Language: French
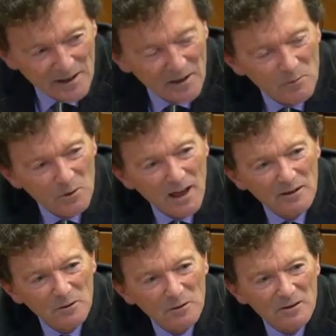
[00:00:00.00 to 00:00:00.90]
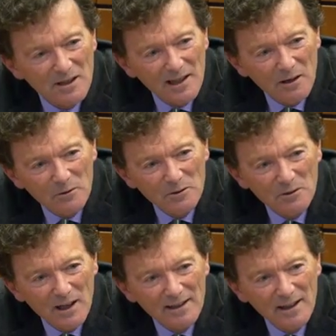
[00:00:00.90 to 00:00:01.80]
c'est pas tellement la tendance à
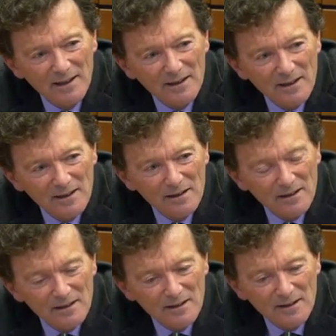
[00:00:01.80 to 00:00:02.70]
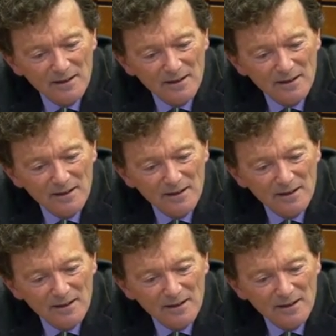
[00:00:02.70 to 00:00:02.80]
la hausse de la dette,